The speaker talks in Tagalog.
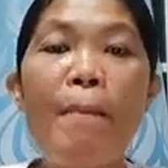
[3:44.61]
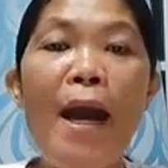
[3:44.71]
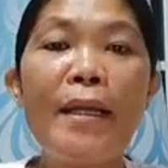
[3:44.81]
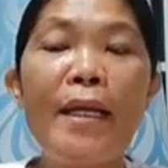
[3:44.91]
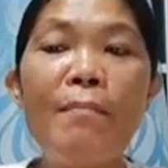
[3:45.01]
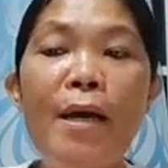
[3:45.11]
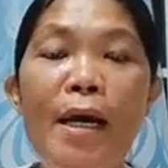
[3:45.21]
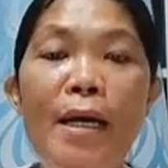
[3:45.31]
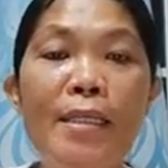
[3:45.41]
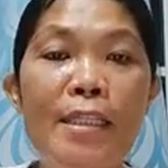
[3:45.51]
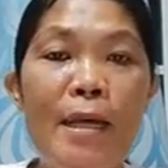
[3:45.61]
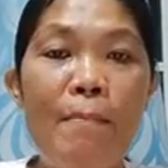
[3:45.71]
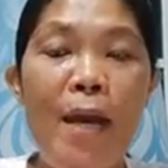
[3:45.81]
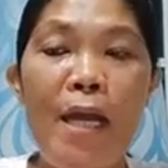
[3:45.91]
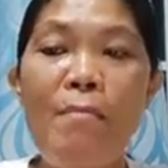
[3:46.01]
Para naman sa
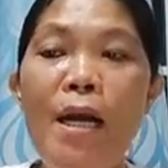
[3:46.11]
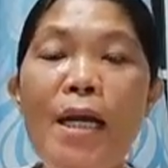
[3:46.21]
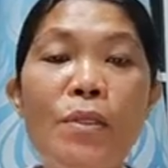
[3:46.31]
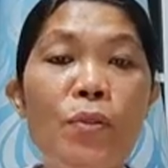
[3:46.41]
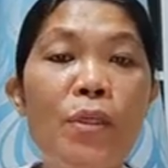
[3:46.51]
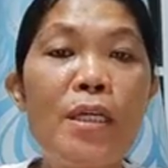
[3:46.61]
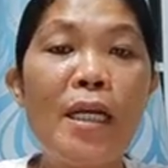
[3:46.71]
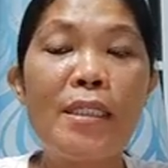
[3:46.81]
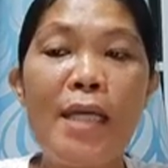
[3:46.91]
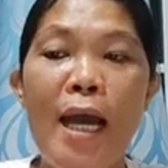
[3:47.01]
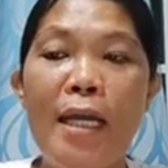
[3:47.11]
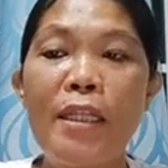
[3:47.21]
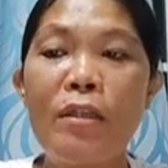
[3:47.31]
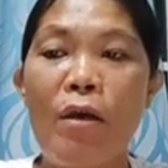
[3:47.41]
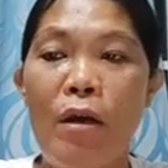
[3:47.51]
may mga zodiac
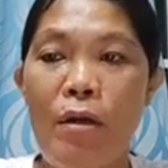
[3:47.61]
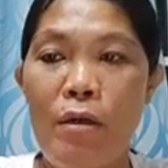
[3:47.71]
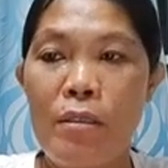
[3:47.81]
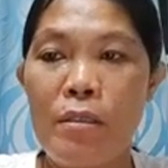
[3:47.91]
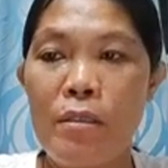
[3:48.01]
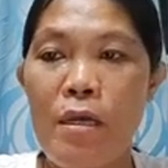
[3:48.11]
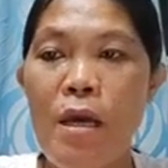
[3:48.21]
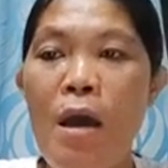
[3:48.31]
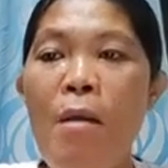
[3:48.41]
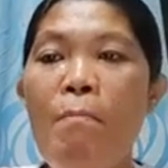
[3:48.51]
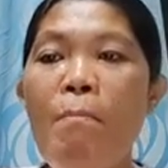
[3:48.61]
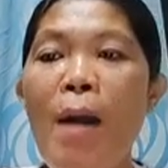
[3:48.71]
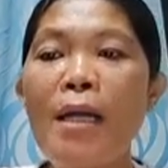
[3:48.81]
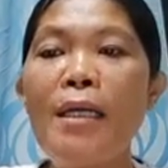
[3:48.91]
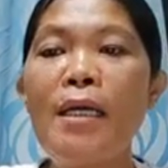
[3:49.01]
sign Taurus.
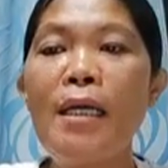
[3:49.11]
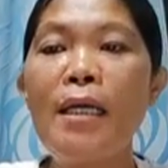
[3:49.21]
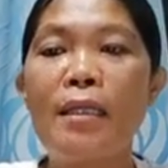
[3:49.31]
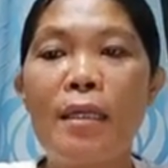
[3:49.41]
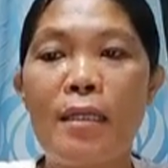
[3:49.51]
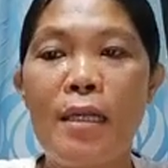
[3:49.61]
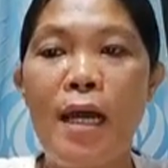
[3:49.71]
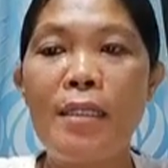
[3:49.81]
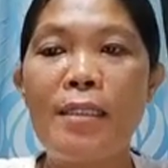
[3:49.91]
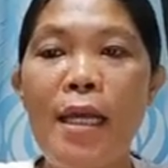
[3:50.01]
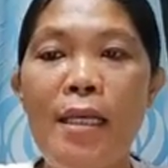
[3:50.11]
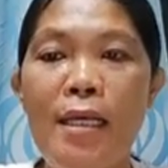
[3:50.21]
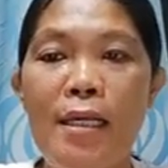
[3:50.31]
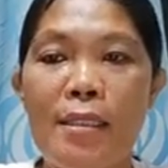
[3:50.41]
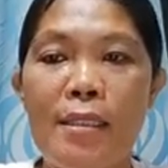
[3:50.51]
Magngingit ka sa
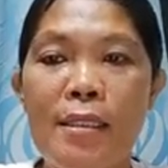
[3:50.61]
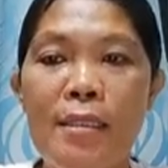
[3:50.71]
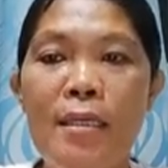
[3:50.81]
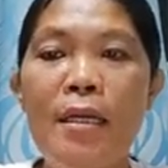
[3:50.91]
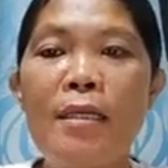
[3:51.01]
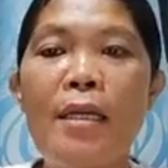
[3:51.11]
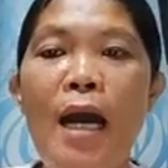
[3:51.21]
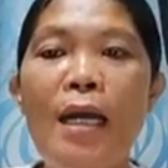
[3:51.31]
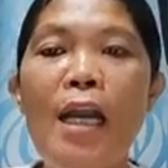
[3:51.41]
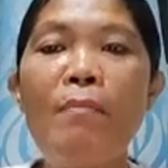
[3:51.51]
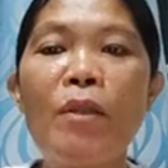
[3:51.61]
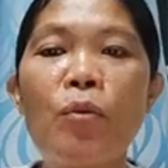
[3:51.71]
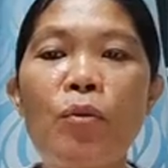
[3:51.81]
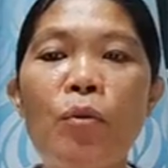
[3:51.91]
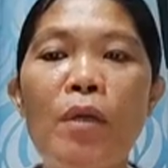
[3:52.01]
inis dahil
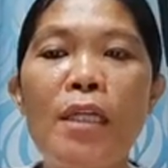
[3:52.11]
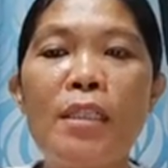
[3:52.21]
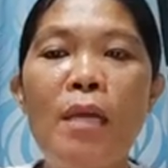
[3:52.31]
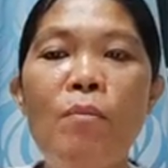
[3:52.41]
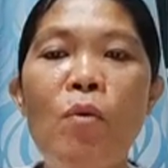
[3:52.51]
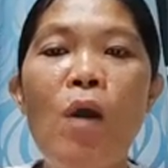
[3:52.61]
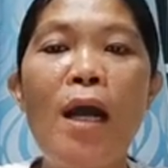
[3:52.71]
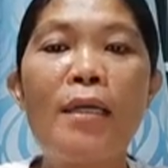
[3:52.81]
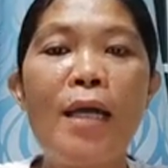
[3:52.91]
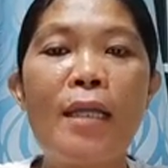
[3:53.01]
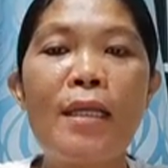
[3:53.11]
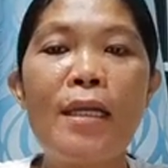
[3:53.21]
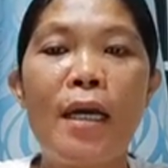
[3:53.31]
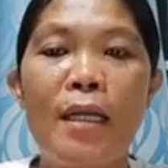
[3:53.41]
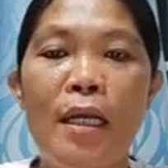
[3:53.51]
matutuklasan mo ang
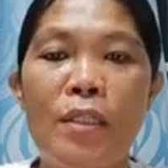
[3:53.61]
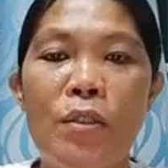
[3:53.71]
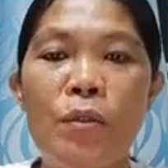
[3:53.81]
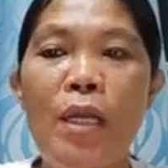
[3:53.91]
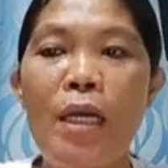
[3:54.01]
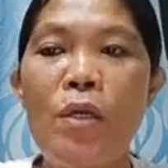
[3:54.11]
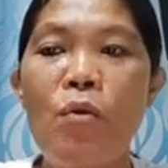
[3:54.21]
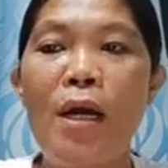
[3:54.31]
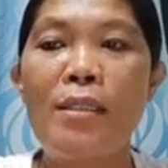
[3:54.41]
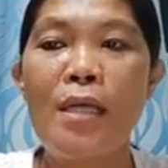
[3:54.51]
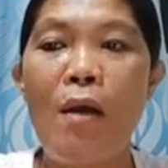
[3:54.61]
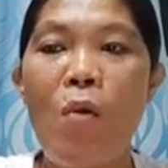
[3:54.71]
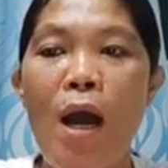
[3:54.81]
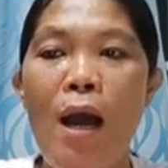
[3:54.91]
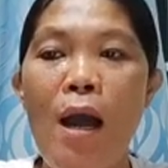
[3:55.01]
dating karelasyon ng iyong
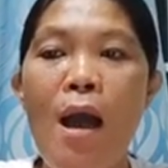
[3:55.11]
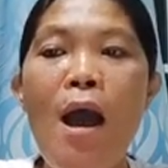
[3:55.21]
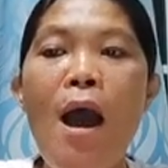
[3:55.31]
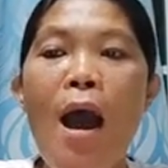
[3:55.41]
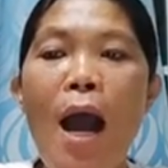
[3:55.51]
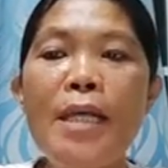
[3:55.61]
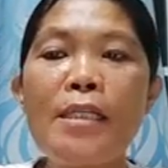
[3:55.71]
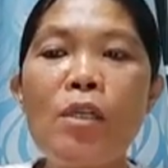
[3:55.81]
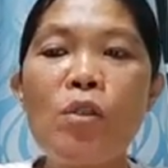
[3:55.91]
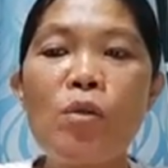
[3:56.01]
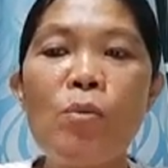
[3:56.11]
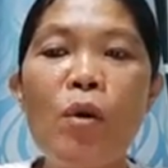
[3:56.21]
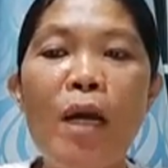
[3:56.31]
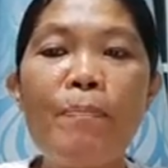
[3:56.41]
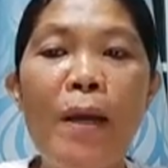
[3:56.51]
asawa ay
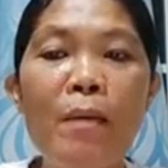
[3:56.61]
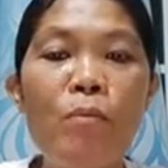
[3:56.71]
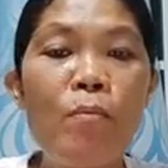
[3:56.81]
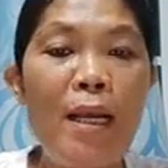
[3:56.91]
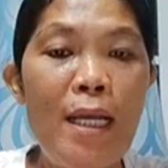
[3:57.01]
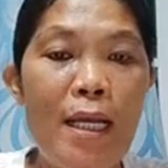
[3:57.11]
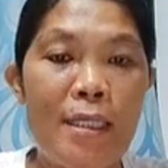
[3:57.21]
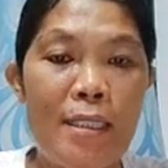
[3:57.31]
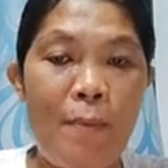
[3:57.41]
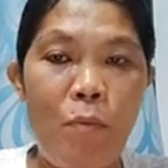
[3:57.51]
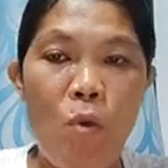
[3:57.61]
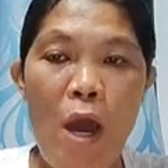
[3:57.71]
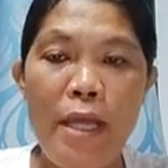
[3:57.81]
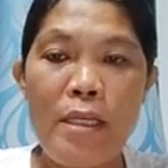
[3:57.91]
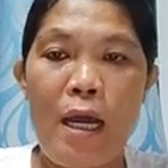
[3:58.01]
sinusubukan pa rin bumalik sa
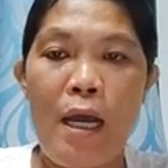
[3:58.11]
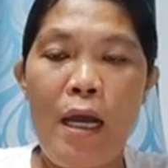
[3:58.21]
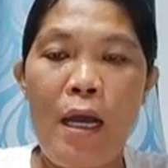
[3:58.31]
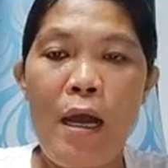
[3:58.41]
buhay niya.